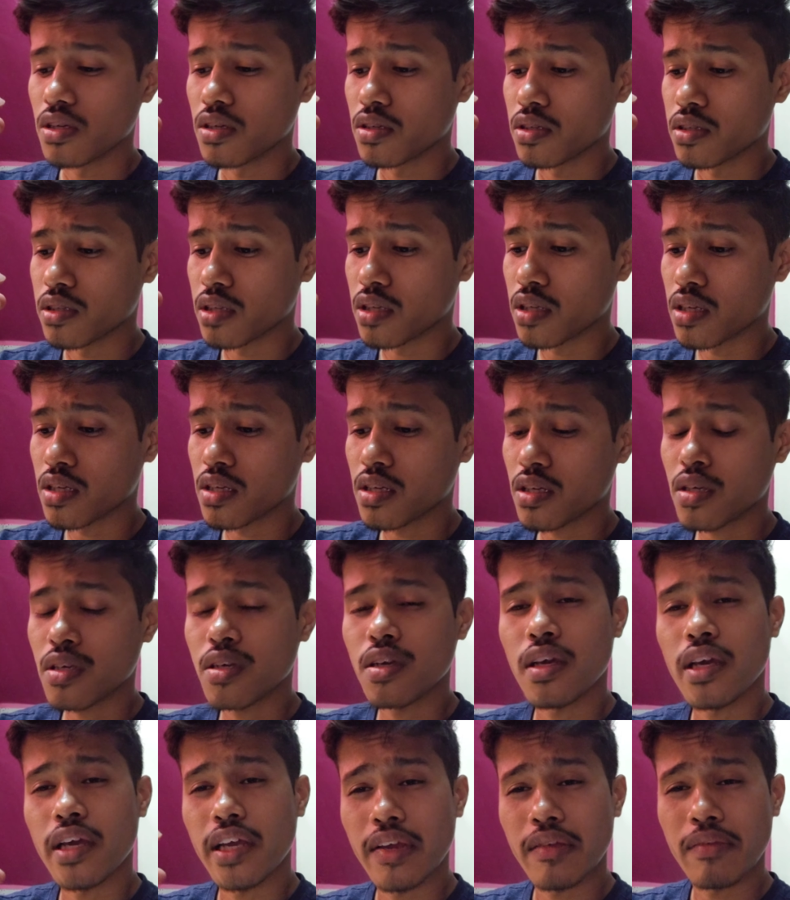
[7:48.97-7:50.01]
ये
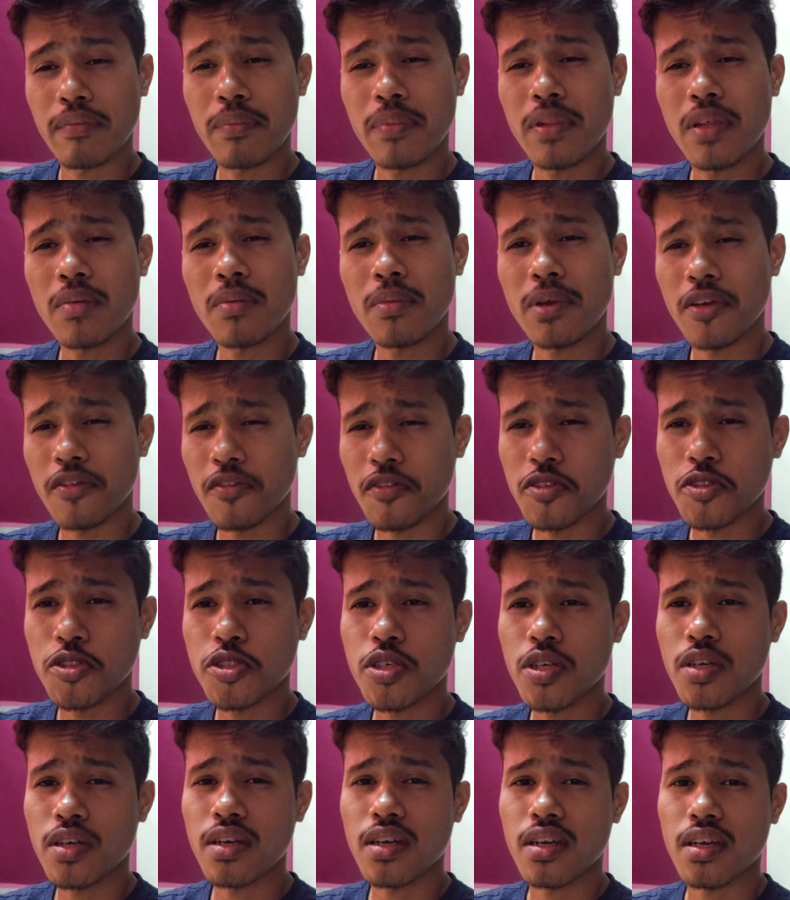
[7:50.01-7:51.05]
एकदम
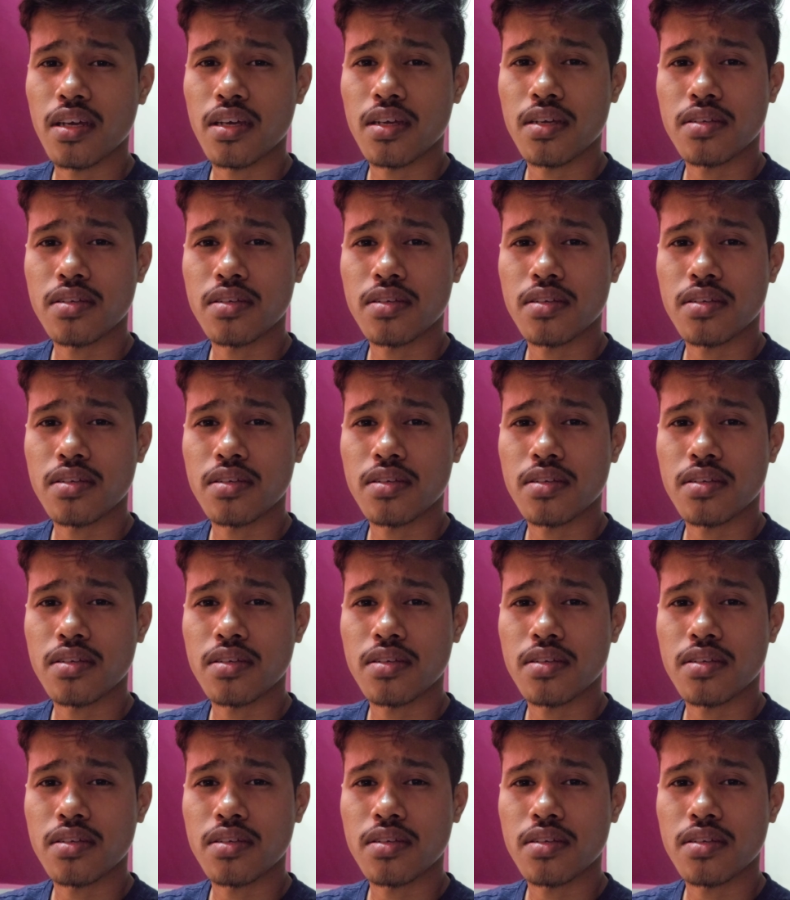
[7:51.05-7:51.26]
इफ़िशेंट है